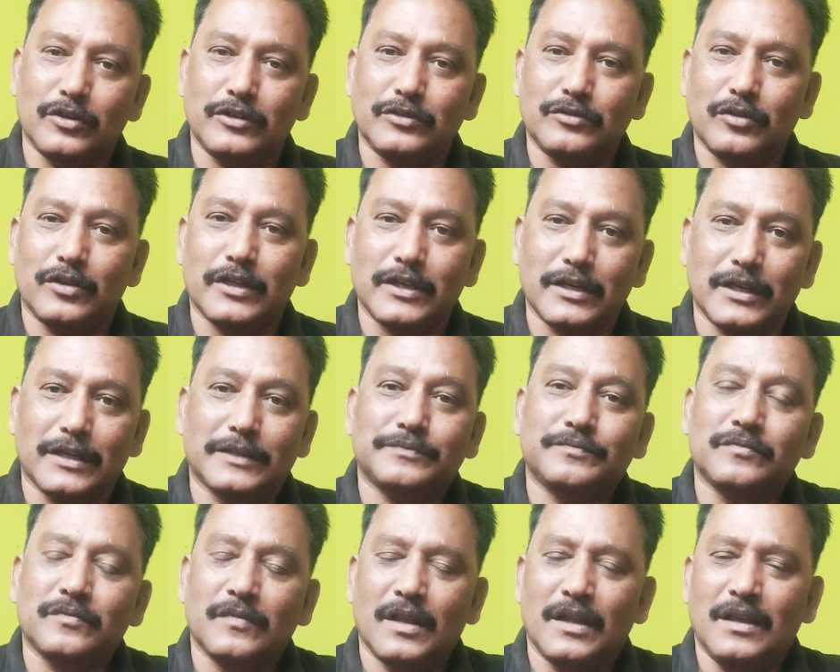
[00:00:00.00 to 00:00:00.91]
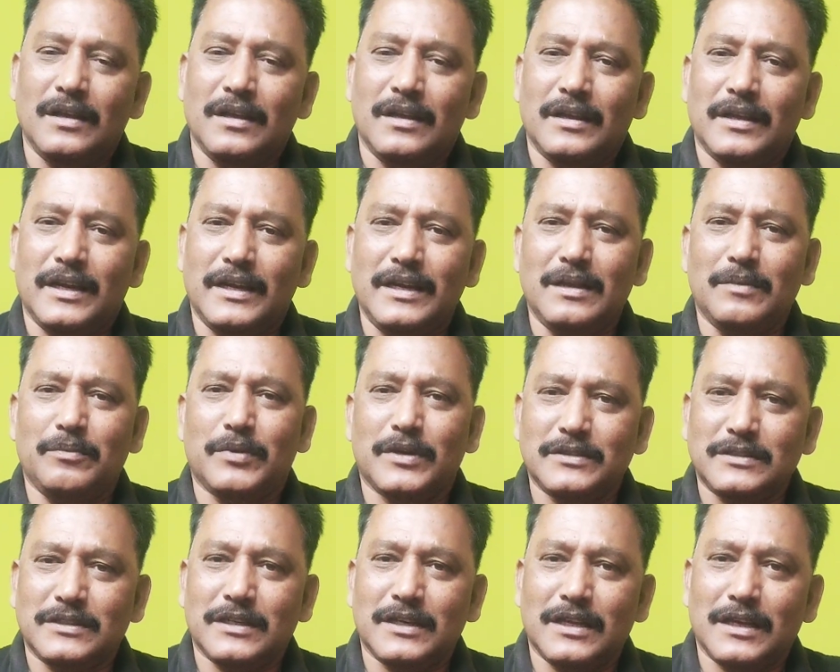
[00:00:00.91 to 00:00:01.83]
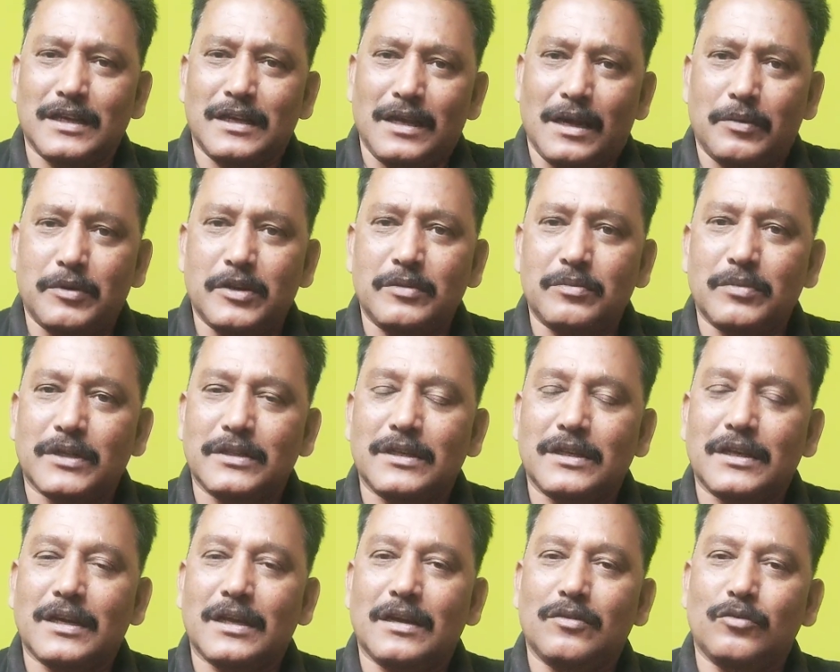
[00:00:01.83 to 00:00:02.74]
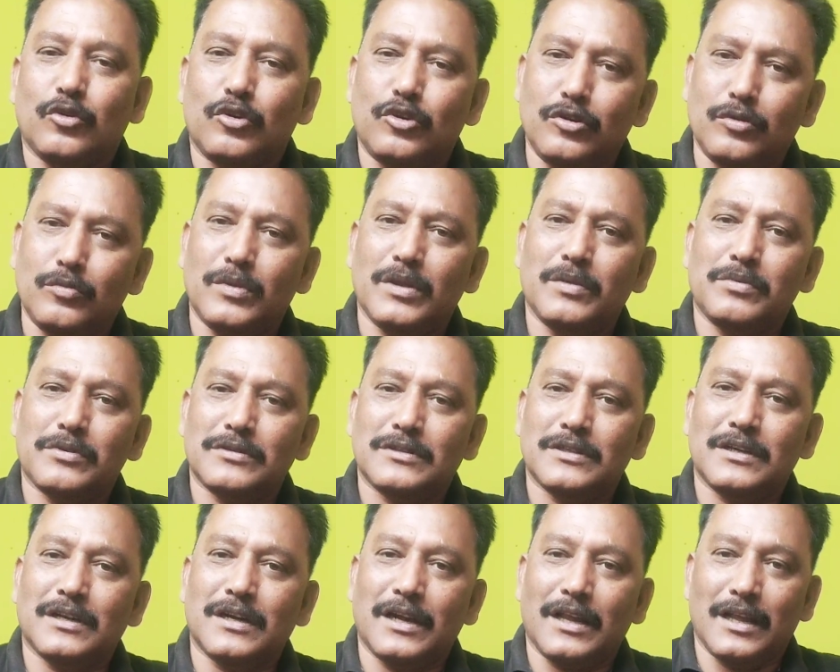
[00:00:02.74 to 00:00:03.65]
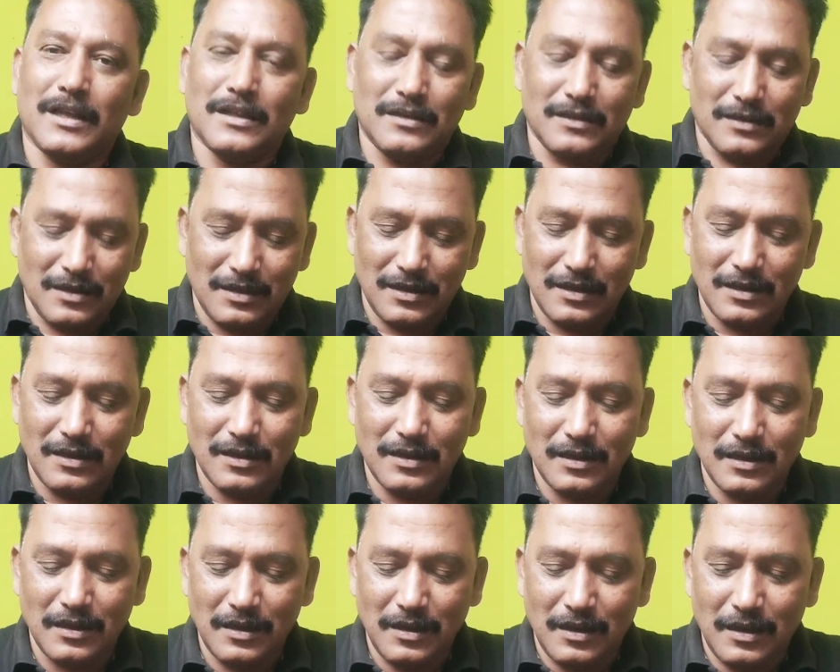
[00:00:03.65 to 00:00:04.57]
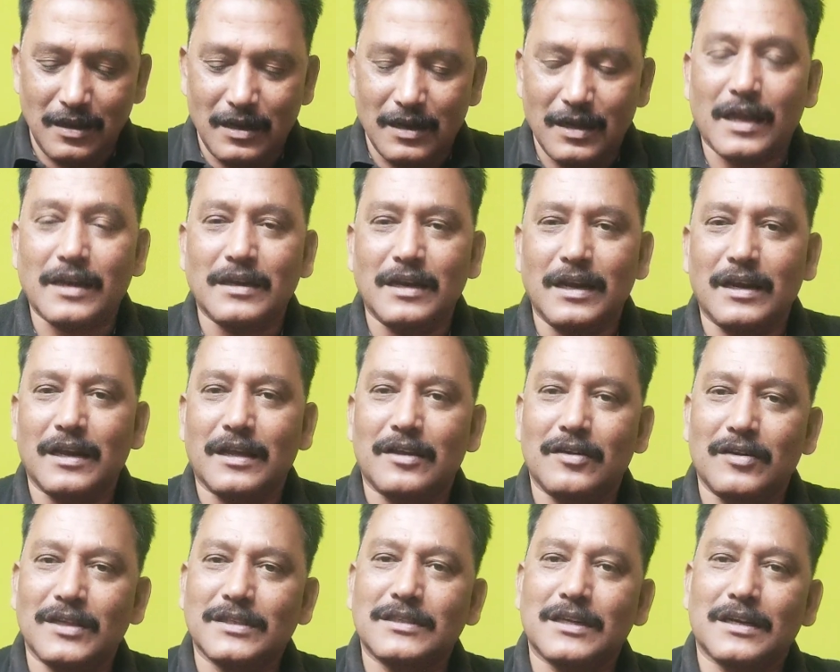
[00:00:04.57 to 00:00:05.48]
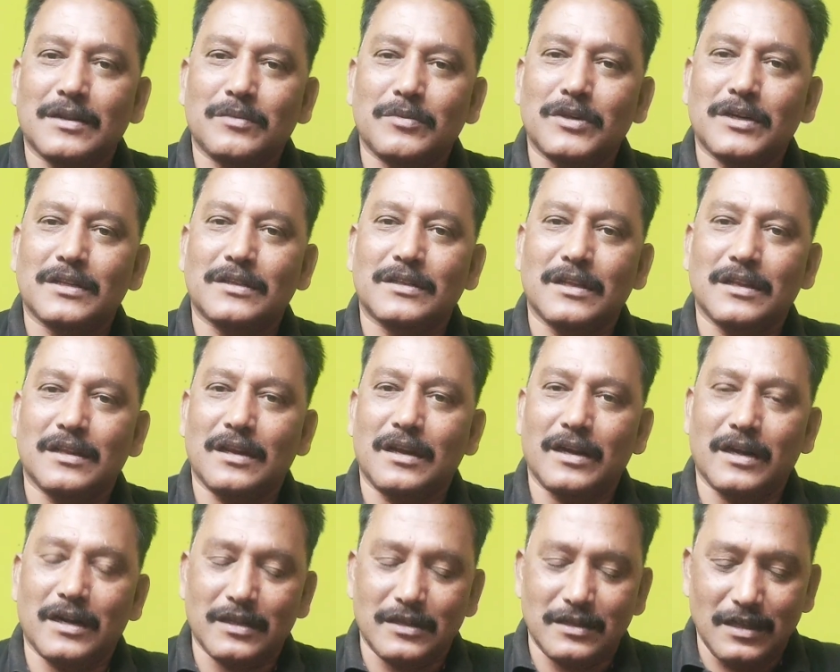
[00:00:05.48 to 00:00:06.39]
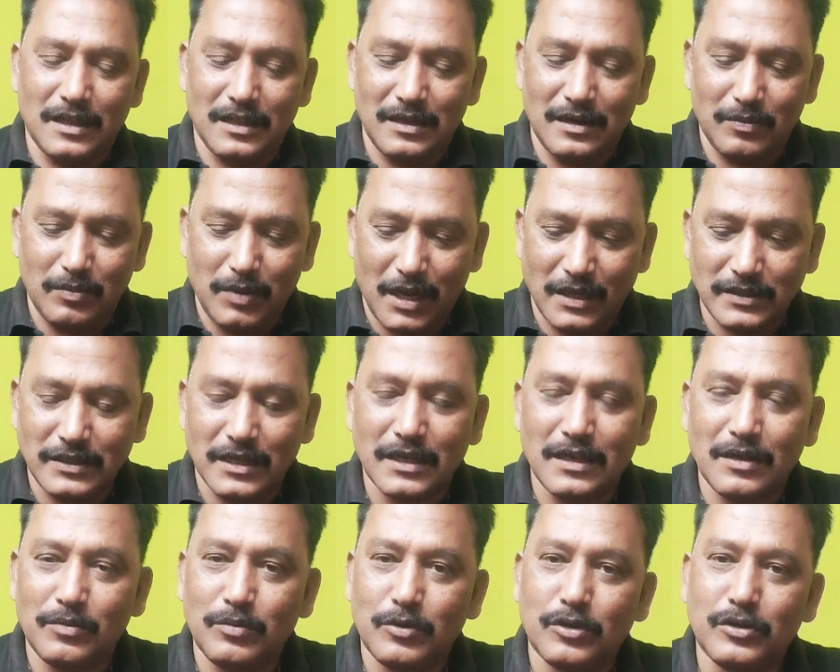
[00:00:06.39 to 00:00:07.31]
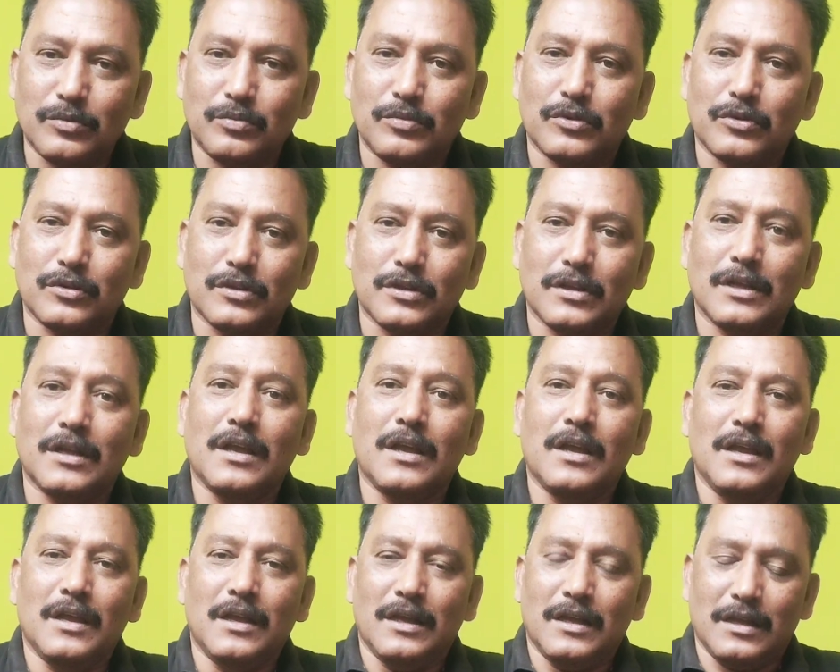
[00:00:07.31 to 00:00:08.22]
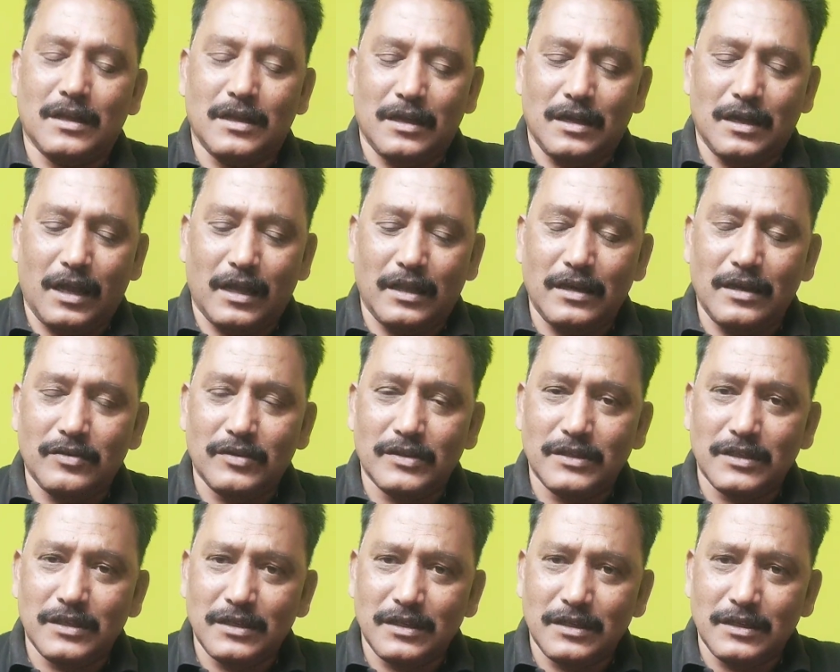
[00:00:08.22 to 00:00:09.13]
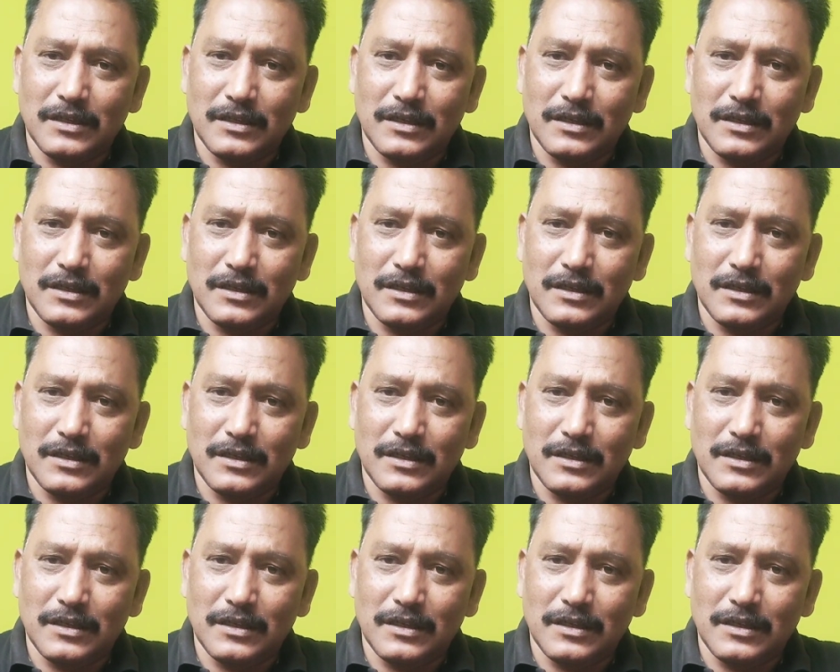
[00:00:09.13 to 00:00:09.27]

சொல்லி சொல்லியிருக்காரு என்ன பிரச்சனை அப்படின்னு பார்த்தீங்கன்னா ஒன்றுமே பிரச்சனை கிடையாது கர்நாடகாவில் சட்டமன்ற தேர்தல் நடக்குது அதில் பாஜக போட்டி போடுது அதில் வந்து